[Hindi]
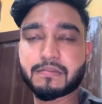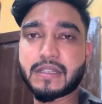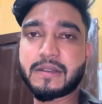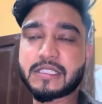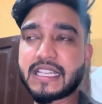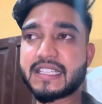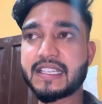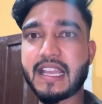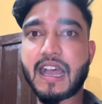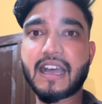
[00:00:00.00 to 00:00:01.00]
मैंने बताया था
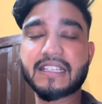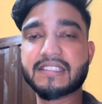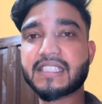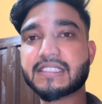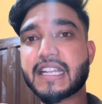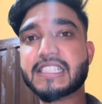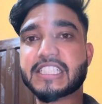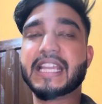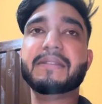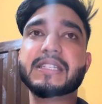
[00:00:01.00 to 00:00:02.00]
कि आज ना साढ़े
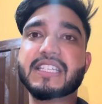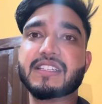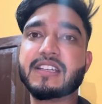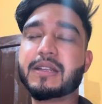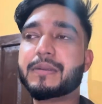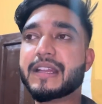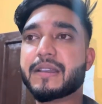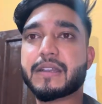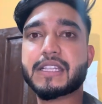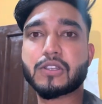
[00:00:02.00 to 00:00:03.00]
छह ही बजे मेरे पड़ गया
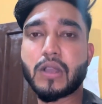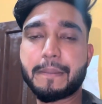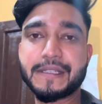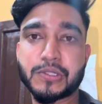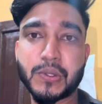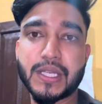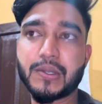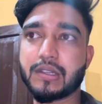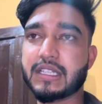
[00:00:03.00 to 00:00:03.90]
भाई तो काफी छोटे हो गए